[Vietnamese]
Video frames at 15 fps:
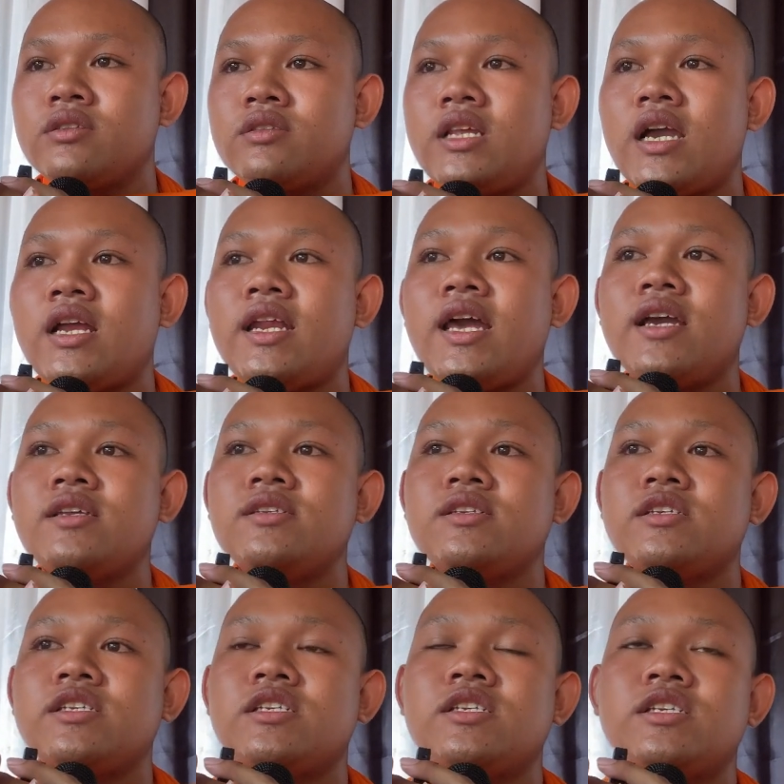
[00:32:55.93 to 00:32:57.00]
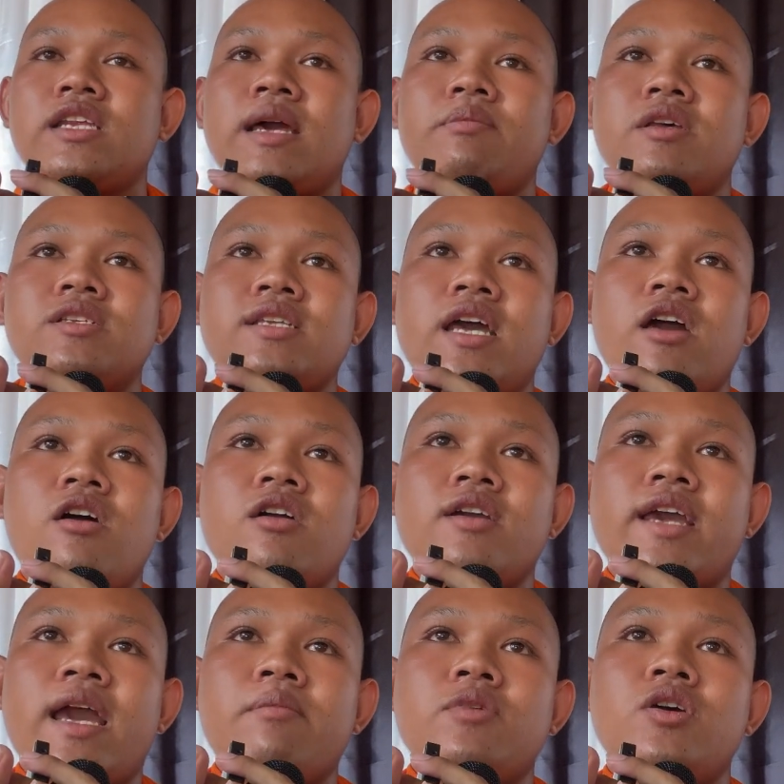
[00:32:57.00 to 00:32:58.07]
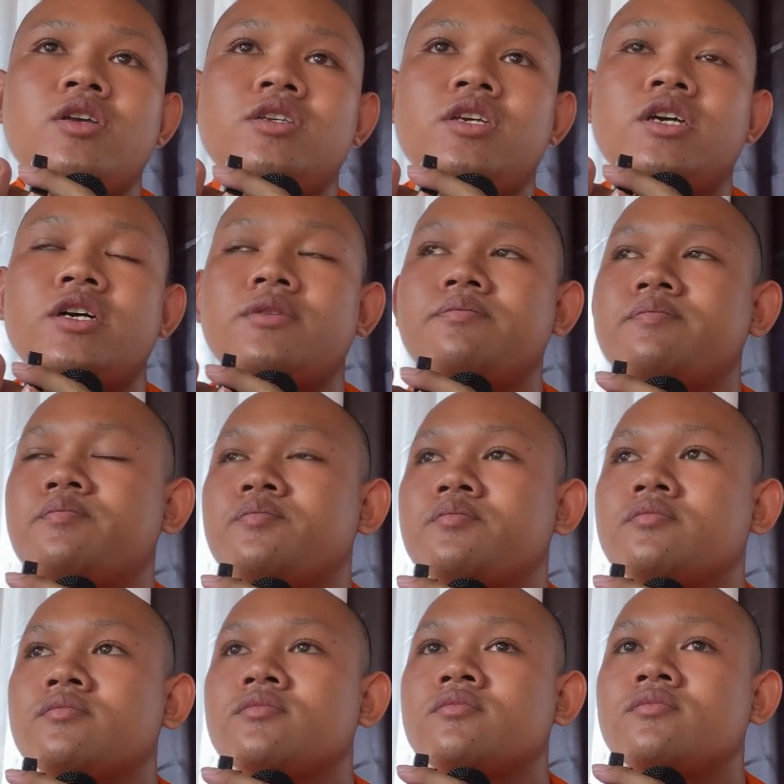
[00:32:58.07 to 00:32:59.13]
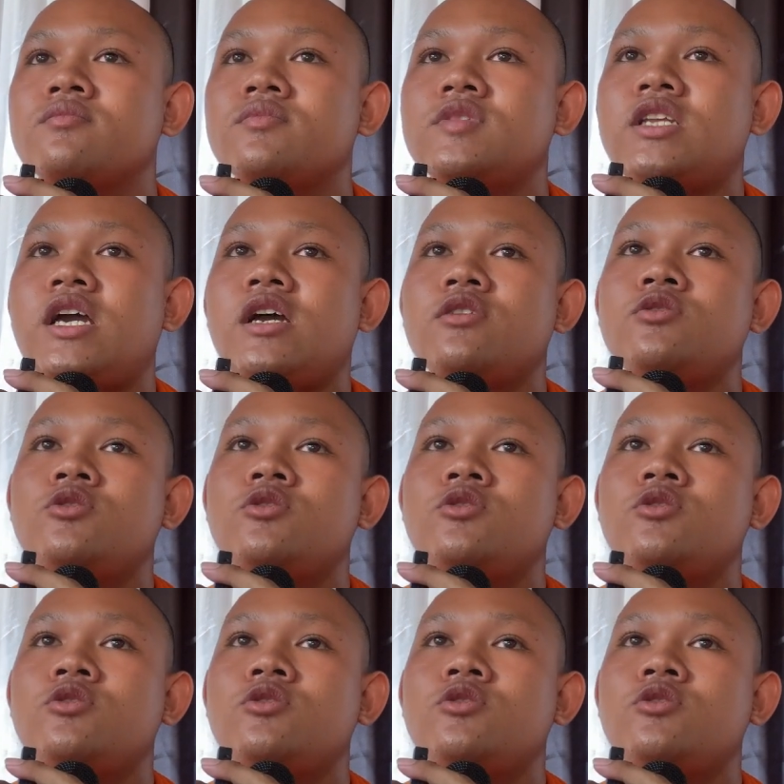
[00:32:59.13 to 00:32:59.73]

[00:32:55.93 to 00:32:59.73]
là cái slap đồ xa ở cam đôi giờ là